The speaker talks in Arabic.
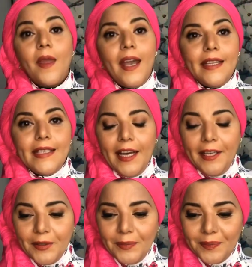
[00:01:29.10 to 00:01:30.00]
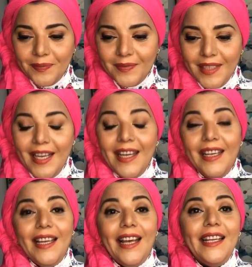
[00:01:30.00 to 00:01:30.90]
ادي حاجه
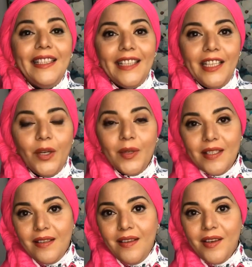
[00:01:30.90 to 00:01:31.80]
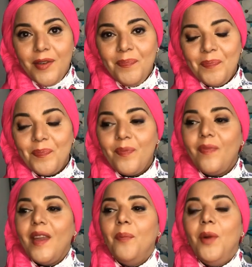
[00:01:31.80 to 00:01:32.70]
الحاجه التانية وانا صغيره
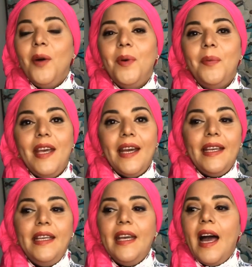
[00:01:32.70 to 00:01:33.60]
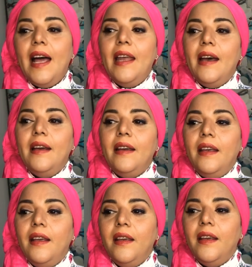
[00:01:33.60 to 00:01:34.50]
بابا بيحكي على
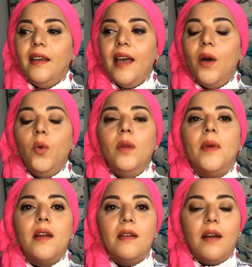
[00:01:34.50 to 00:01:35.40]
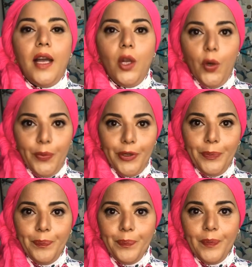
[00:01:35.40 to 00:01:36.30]
آه، اول مره راح الاوبرا
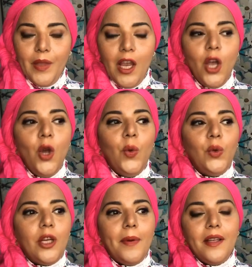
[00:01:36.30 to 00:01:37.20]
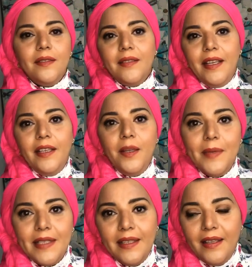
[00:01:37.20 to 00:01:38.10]
وطبعا آه،
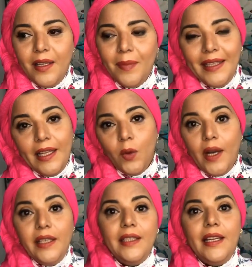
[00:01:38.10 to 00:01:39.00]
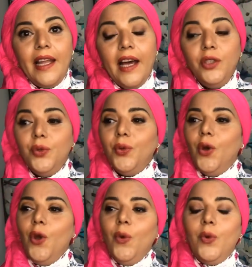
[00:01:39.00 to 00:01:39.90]
لبس البدله الوحيده اللي عنده
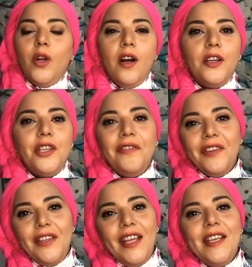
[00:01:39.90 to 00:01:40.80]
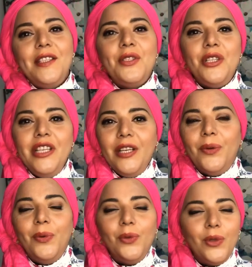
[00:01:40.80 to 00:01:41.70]
وراح شاف الناس شيك
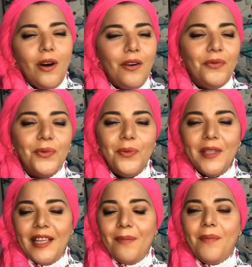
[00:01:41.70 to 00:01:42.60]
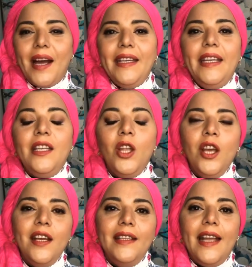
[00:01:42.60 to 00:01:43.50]
ولطاف ومتلمعين
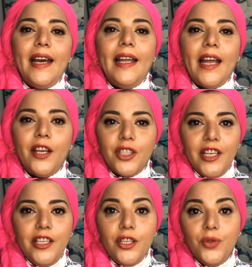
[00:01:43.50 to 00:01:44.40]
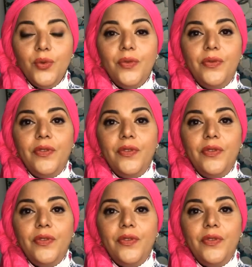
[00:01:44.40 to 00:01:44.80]
دخل عشان يشوف